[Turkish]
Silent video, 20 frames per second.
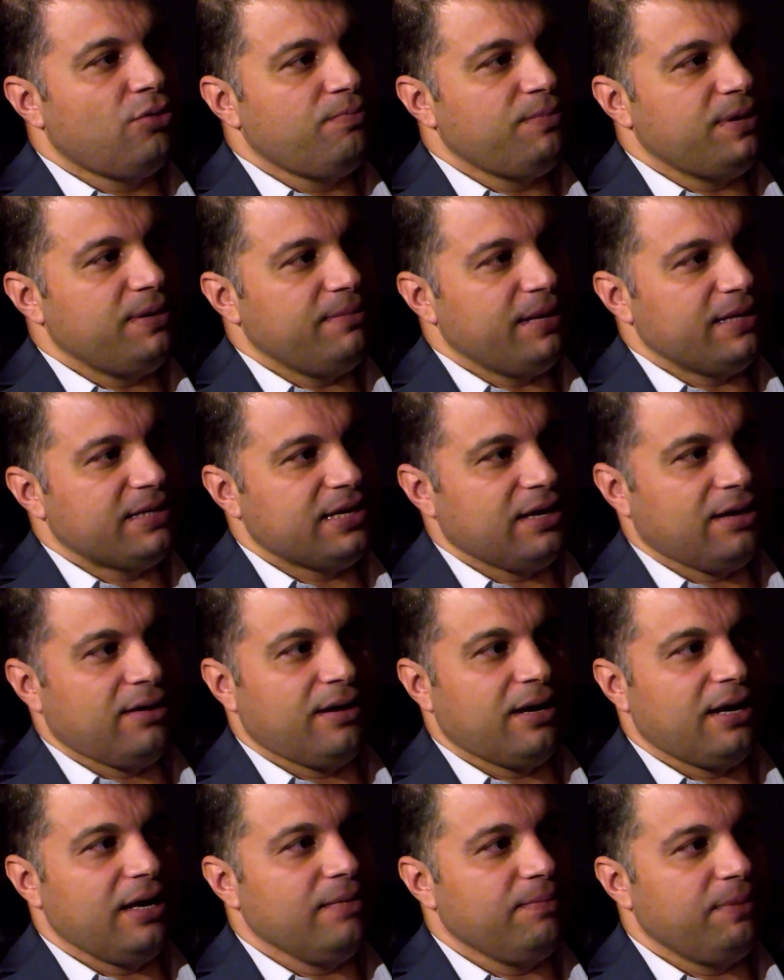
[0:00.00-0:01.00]
10 bin
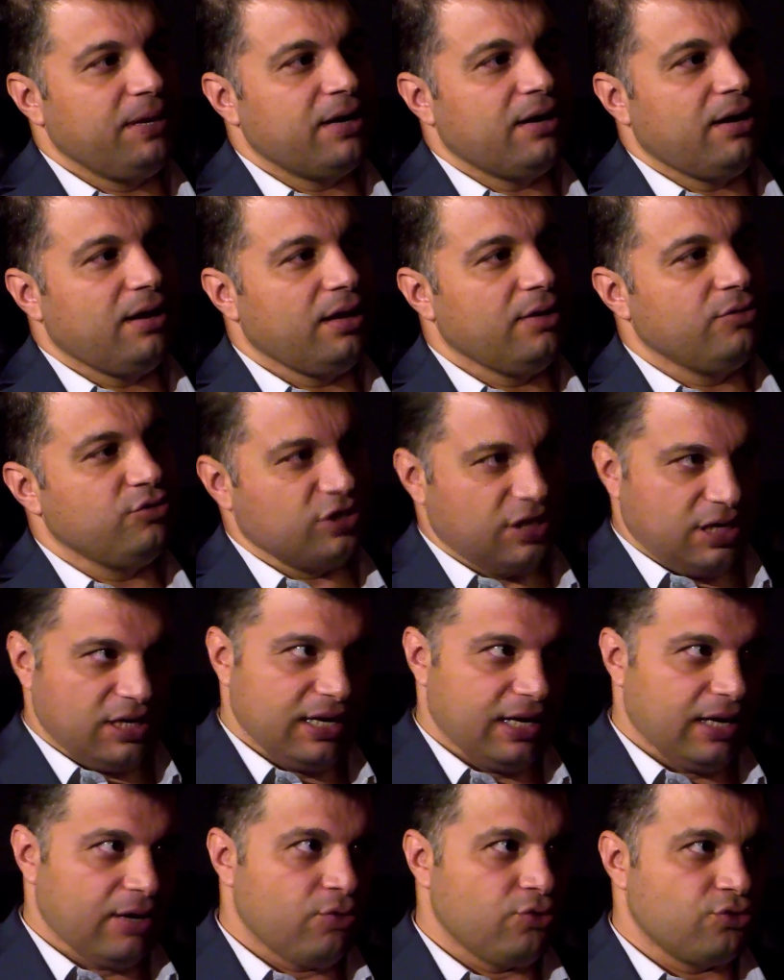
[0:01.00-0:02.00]
metrekarelik bir alan
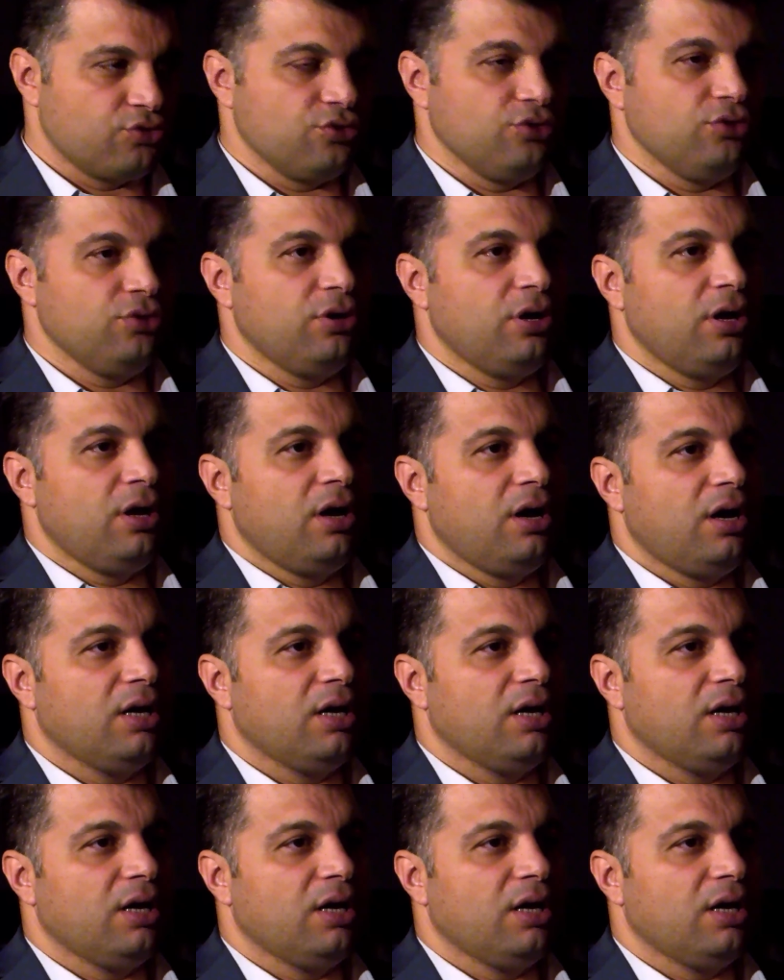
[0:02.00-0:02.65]
üzerine kurulu.